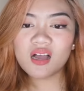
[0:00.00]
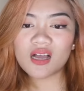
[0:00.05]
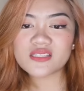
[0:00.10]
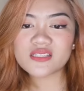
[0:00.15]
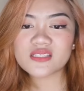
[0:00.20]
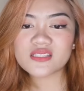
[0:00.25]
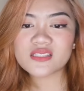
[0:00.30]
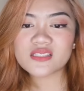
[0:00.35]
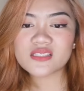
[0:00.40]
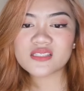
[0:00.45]

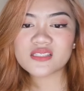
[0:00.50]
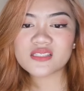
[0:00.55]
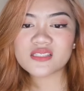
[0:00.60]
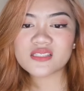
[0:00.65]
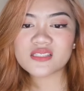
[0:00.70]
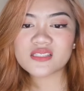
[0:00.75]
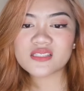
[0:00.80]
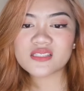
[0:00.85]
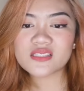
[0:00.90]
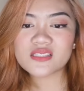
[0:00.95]
kasi
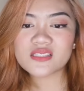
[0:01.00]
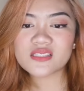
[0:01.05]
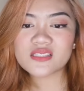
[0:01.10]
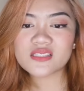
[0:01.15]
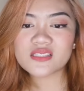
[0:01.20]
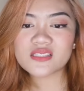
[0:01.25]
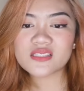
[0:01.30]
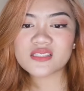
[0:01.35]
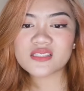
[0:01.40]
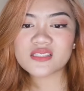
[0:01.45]
yung ibang
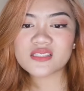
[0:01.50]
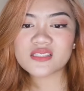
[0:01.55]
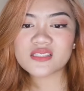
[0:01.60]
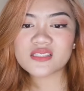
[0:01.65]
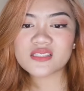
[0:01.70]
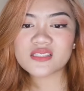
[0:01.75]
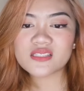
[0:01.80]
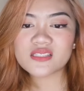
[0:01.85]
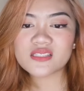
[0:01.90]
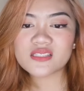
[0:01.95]

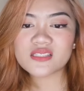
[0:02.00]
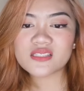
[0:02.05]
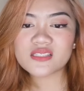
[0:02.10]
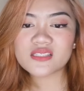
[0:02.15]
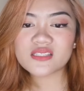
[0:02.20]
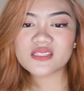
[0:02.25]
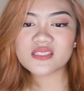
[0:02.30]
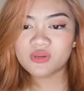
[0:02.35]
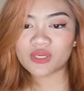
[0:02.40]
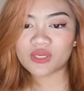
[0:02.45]
nakapagtapos ng
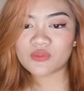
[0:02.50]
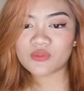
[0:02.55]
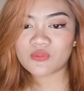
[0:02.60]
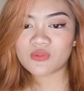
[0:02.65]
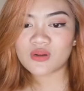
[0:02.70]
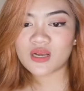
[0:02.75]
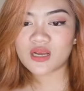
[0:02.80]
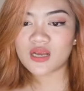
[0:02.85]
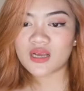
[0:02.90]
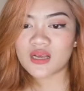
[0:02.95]
kurso
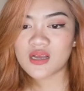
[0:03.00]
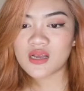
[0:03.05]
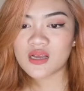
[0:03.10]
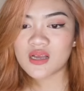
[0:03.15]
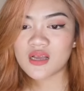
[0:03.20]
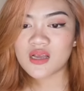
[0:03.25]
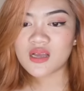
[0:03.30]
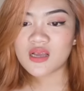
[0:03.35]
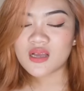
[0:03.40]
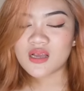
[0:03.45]
kinuha
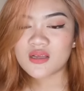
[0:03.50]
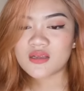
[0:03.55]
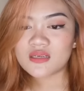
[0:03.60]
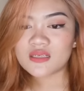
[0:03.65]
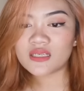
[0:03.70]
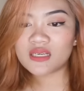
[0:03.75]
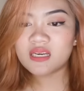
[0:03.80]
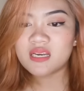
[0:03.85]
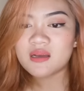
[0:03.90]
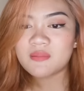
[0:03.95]

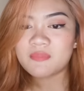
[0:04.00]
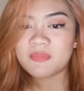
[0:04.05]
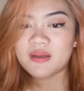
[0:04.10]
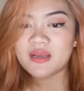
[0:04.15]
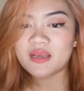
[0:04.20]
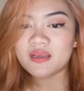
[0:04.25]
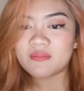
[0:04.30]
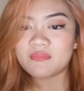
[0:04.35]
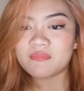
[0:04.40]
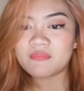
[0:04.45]
nila
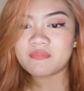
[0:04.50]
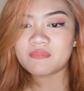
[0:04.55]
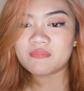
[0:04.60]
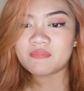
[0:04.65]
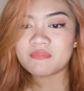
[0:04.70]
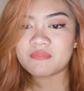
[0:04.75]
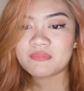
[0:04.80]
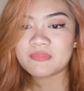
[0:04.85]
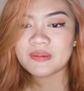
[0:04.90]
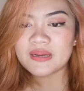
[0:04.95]
pa
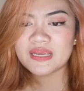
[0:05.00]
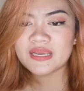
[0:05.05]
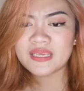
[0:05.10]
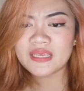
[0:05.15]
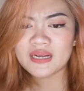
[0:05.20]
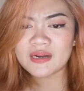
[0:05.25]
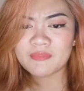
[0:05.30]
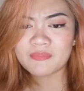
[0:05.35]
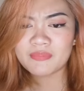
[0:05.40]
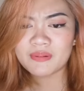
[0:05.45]

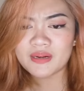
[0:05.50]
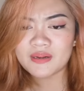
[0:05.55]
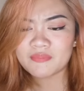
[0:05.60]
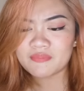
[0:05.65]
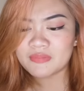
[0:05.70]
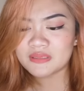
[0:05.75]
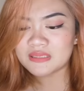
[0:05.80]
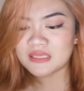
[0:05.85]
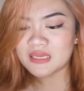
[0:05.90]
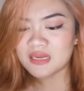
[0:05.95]

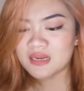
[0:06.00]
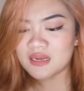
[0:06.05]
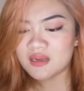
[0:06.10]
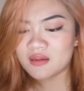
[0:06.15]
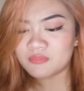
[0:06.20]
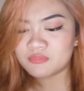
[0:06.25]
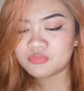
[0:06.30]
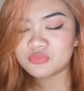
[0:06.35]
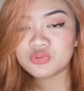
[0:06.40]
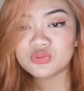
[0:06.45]
pahirapan
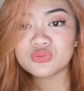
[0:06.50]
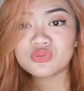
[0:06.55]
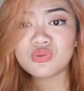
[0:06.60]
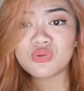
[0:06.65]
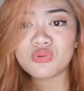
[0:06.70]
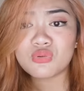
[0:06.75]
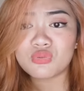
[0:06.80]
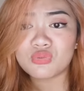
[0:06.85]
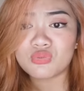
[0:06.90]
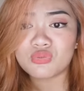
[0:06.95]
matanggap.
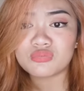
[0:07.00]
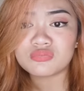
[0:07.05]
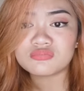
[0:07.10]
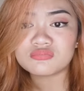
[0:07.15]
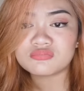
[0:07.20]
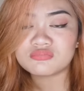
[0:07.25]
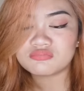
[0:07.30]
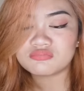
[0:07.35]
Totoo.